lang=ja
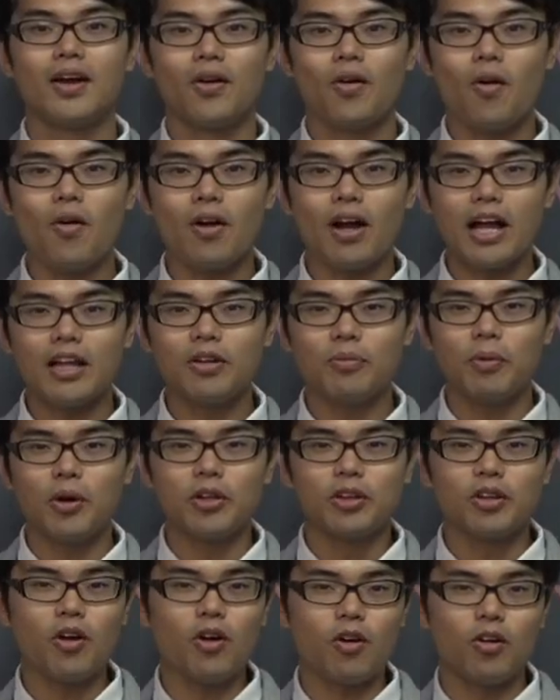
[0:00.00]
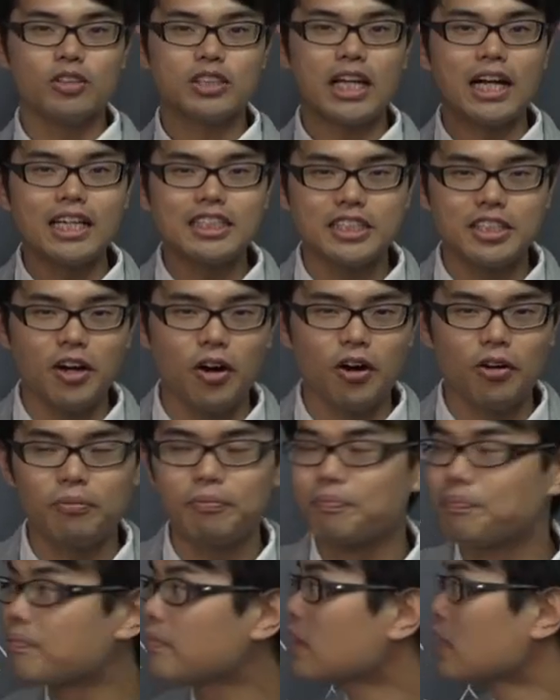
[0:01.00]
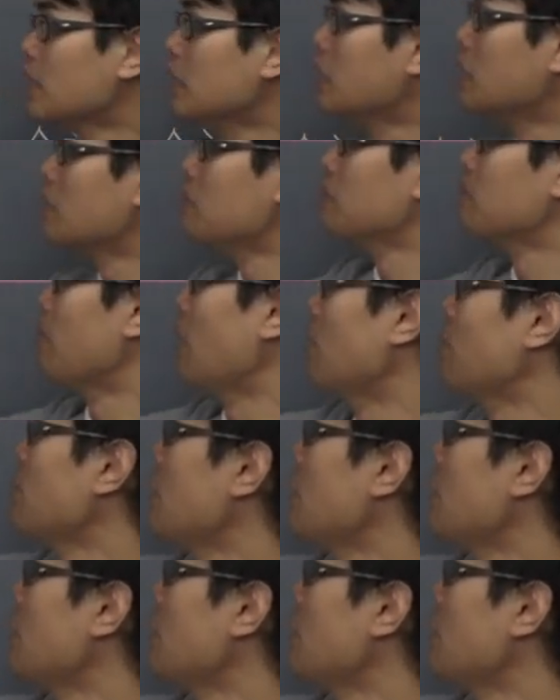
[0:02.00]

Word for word: 今回のポイントをおさらいしよう場